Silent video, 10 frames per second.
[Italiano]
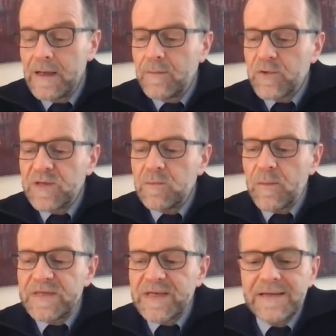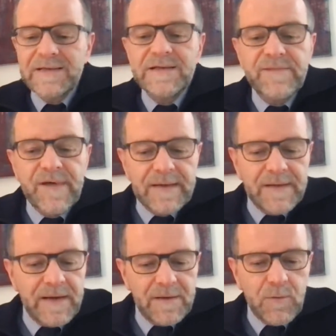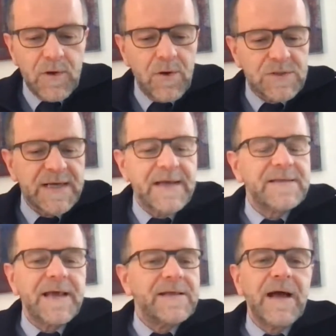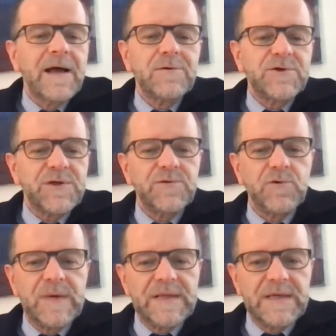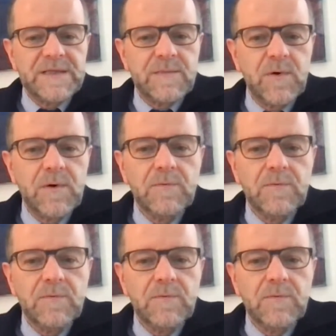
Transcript: potremmo pensare di difendere qualcosa che attiene al concetto di umanesimo.